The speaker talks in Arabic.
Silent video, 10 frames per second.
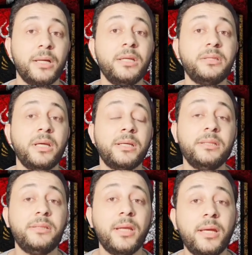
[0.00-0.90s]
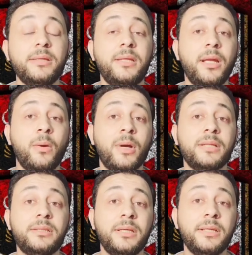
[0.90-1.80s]
جدا جدا جدا لو
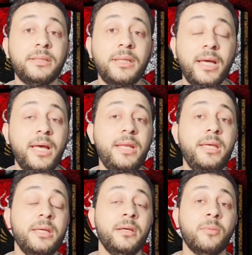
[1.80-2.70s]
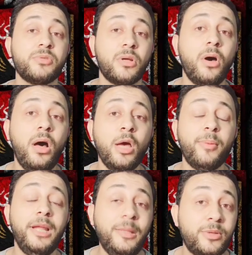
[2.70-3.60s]
جت النادي الاهلي بصراحه
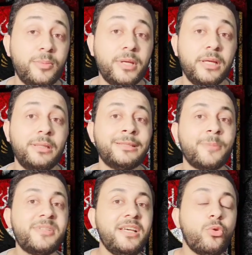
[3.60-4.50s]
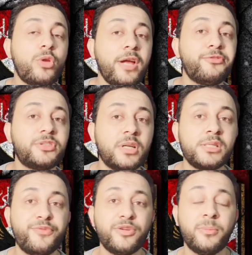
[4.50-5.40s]
هيبقى لعيب كبير جدا طب سعره كام في
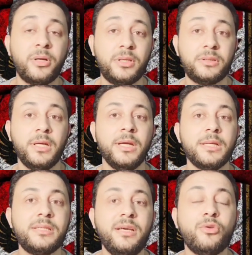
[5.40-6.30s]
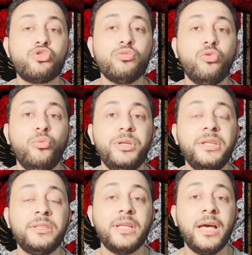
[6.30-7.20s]
ترانسفير ماركت سعره
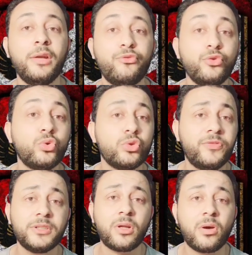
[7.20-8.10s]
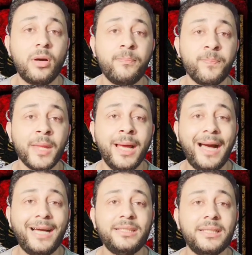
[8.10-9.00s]
700 الف يورو فده رقم
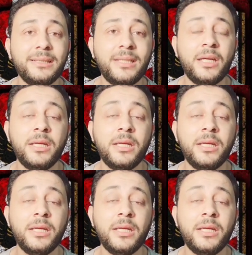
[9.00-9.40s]
عادي جدا